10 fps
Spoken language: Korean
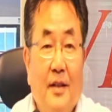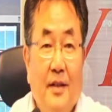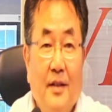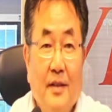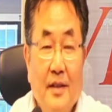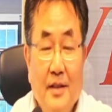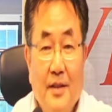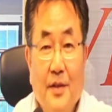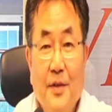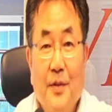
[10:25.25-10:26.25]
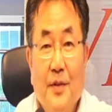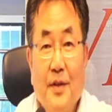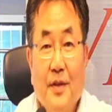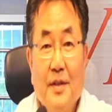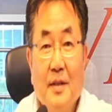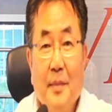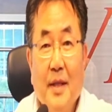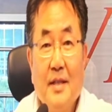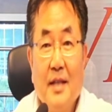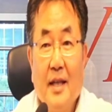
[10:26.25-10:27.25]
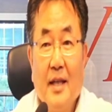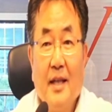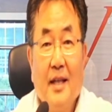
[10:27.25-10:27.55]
어, 2000km 떨어진 베이징의